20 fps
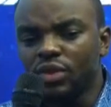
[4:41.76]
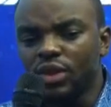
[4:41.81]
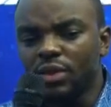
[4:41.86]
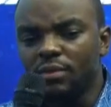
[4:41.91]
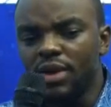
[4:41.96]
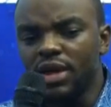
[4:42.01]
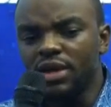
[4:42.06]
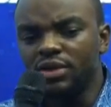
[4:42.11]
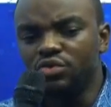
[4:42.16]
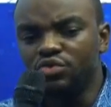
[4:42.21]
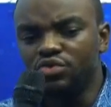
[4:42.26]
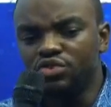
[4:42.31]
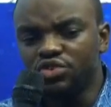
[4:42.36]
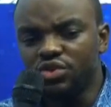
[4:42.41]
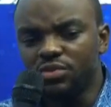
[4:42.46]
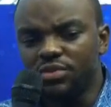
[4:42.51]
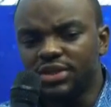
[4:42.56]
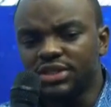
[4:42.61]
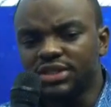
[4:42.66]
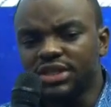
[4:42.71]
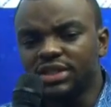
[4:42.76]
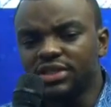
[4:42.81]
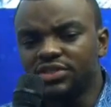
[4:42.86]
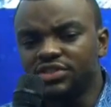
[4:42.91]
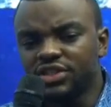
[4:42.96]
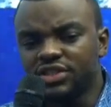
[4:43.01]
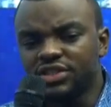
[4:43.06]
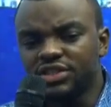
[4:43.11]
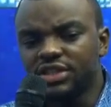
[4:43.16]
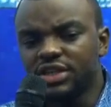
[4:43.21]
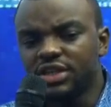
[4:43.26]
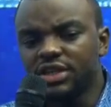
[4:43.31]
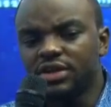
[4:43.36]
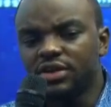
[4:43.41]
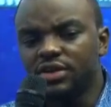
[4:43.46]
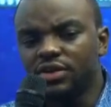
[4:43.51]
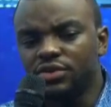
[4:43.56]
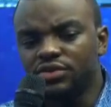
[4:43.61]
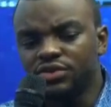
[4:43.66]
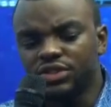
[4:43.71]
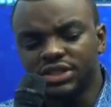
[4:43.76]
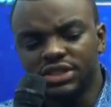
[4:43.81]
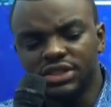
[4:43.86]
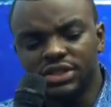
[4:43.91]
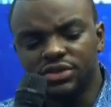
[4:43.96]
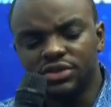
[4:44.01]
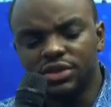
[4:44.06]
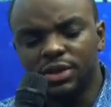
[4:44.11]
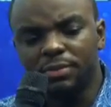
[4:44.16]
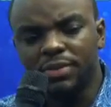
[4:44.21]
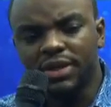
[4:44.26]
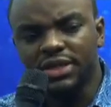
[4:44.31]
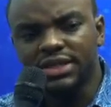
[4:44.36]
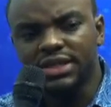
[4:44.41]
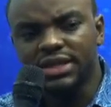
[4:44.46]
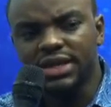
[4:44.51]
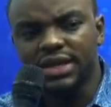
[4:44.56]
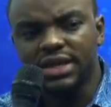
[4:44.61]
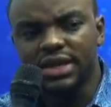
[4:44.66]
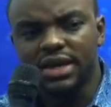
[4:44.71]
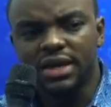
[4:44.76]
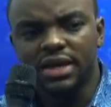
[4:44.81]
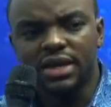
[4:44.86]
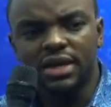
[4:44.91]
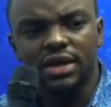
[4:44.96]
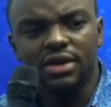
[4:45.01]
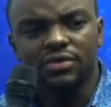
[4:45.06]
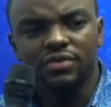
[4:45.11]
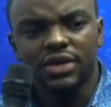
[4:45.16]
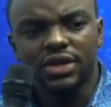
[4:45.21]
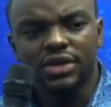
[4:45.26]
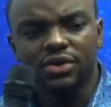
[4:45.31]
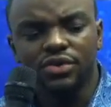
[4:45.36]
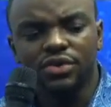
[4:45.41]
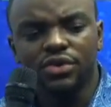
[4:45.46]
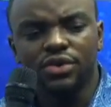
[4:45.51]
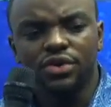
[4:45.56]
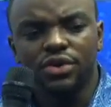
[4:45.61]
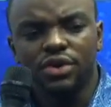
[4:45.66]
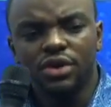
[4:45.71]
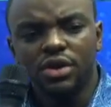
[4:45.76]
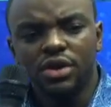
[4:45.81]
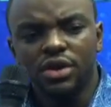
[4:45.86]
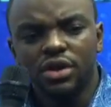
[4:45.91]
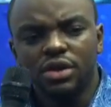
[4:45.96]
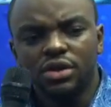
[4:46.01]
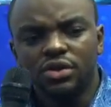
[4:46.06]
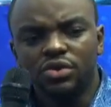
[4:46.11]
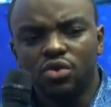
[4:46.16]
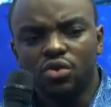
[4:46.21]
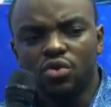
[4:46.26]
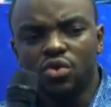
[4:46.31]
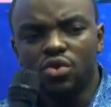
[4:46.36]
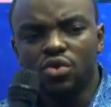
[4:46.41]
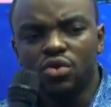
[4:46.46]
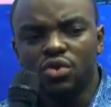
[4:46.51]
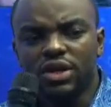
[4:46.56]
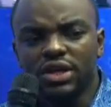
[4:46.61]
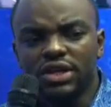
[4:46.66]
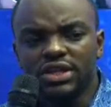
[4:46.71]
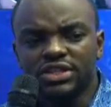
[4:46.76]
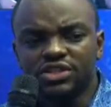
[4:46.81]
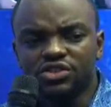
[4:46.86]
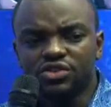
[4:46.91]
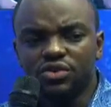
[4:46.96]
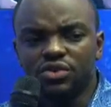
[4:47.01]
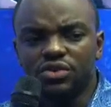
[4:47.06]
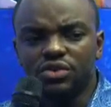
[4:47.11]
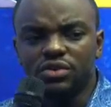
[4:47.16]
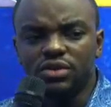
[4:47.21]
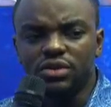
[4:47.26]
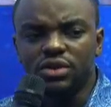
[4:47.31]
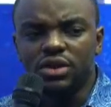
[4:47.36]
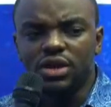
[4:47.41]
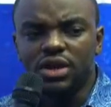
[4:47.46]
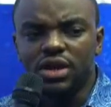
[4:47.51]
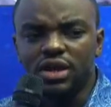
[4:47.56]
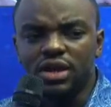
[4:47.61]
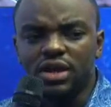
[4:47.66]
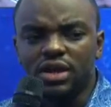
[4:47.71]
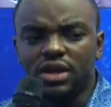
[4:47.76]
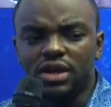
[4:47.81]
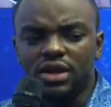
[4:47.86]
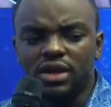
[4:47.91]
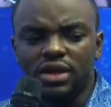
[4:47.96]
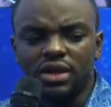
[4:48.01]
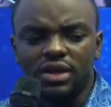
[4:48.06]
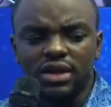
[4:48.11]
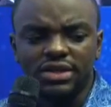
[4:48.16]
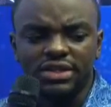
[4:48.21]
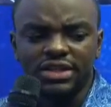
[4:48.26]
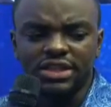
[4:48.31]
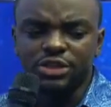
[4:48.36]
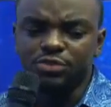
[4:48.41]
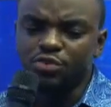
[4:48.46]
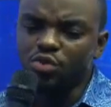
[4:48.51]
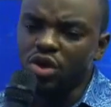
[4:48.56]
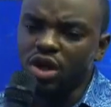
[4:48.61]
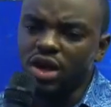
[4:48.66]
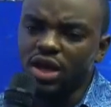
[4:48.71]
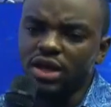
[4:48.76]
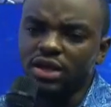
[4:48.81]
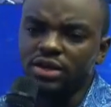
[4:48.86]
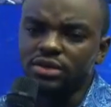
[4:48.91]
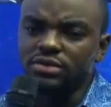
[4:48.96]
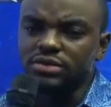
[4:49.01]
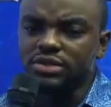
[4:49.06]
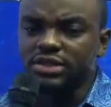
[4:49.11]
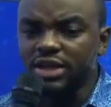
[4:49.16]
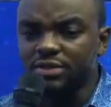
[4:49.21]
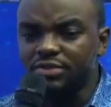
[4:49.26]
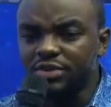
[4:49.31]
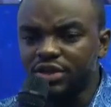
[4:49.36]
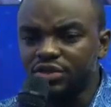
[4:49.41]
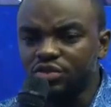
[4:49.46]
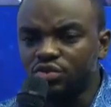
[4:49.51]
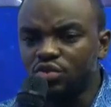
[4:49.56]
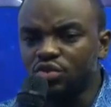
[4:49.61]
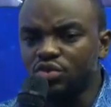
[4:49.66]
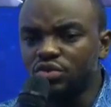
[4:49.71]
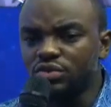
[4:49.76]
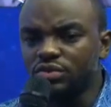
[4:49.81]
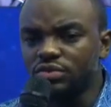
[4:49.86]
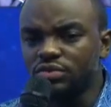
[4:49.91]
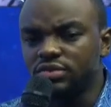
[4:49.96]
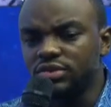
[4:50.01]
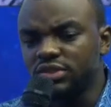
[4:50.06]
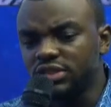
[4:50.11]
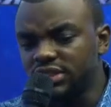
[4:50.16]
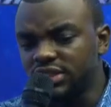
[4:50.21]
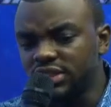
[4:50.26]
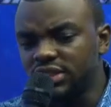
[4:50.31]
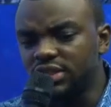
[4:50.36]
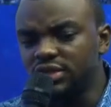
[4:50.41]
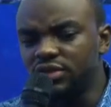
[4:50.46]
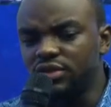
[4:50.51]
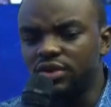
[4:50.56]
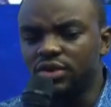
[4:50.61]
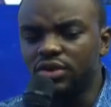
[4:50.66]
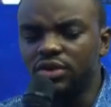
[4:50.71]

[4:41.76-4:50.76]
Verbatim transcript: Mais nous sommes en train de chercher euh, aussi euh, des partenariats avec nos Congolais qui sont à la diaspora mhm. très bientôt. Si